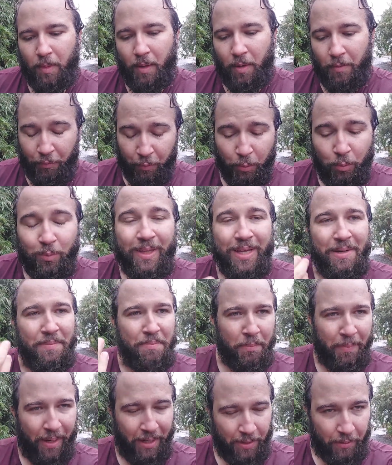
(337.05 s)
foi um
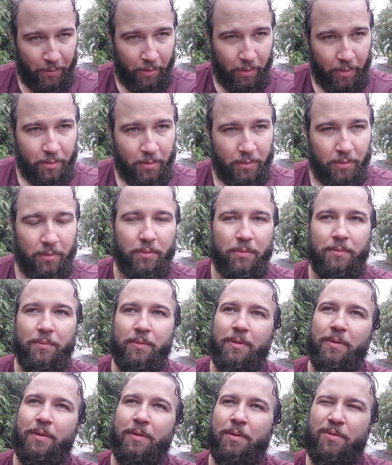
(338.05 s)
tempo maior,
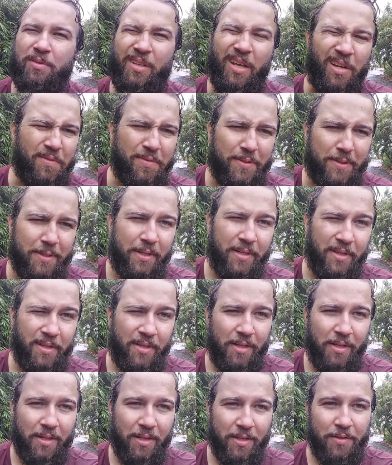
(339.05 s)
eu até considerei
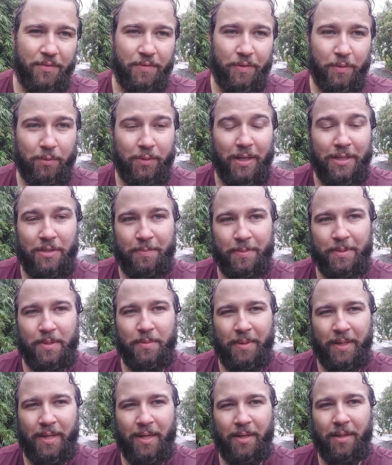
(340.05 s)
ali a dificuldade para
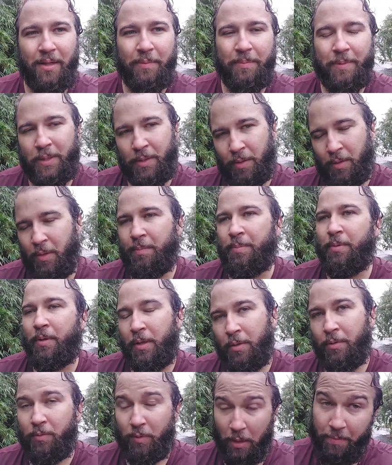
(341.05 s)
subir aquele lá menor,
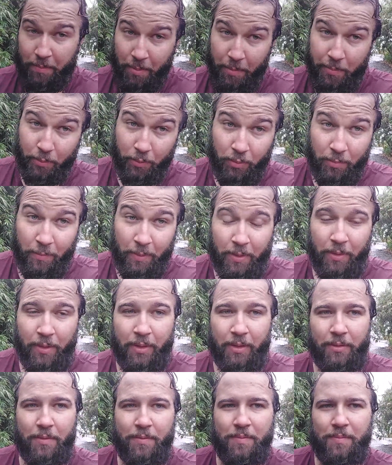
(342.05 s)
porém o tempo muito maior.
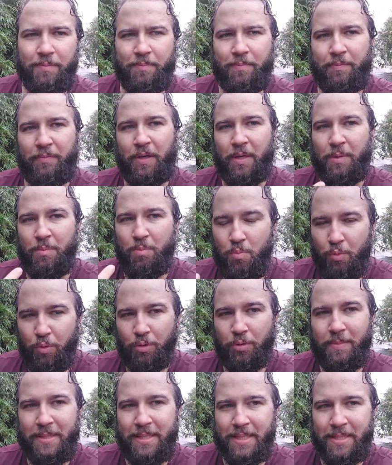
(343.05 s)
Então fiquei
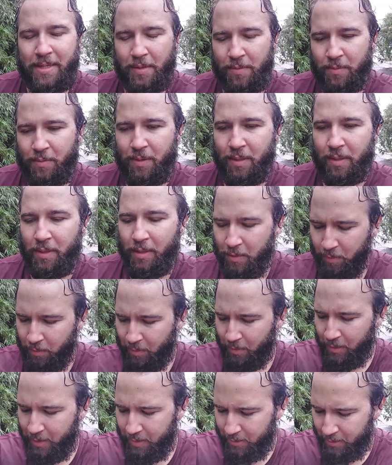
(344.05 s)
muito mais exausto naquele do
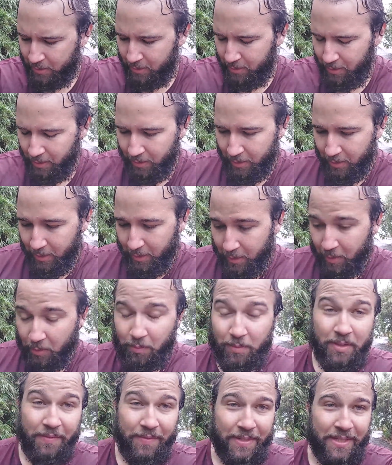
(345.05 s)
que nesse.
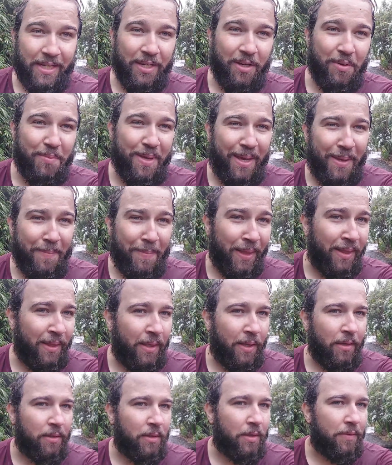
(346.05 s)
Inclusive esse aqui eu me
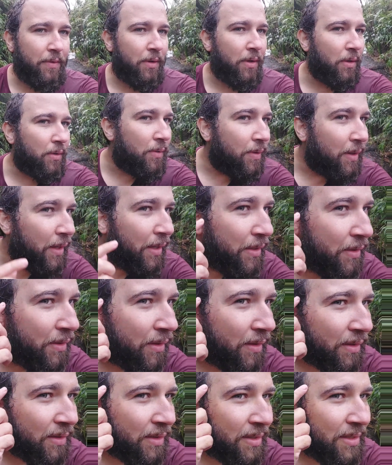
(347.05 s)
arrebentei. Teve uma hora que eu caí,
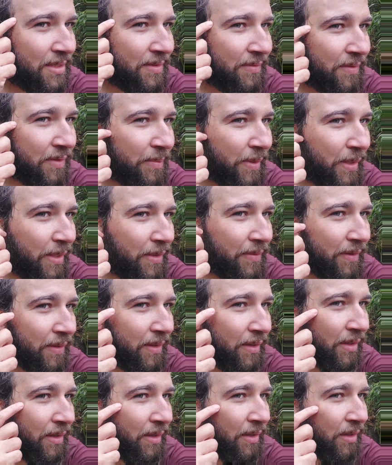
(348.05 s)
ó. Esse vermelhinho
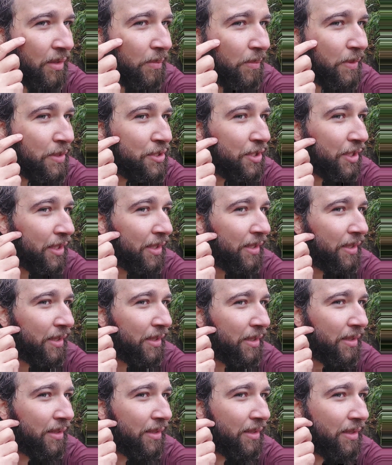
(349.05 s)
aqui, que eu bati a
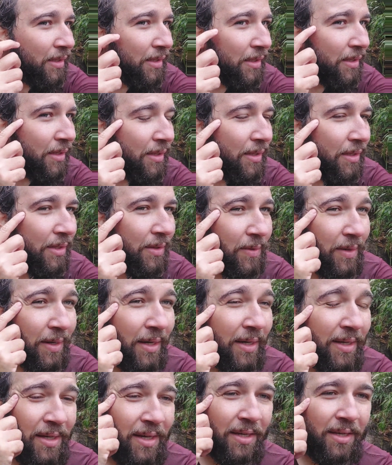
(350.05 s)
cara. Eu
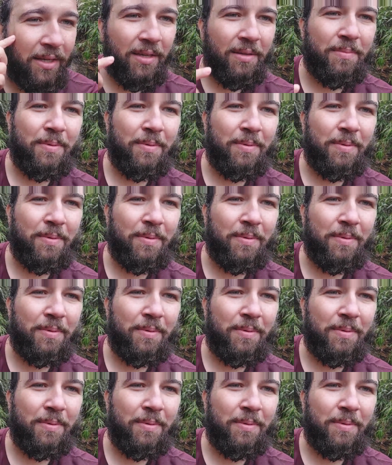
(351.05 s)
caí aqui,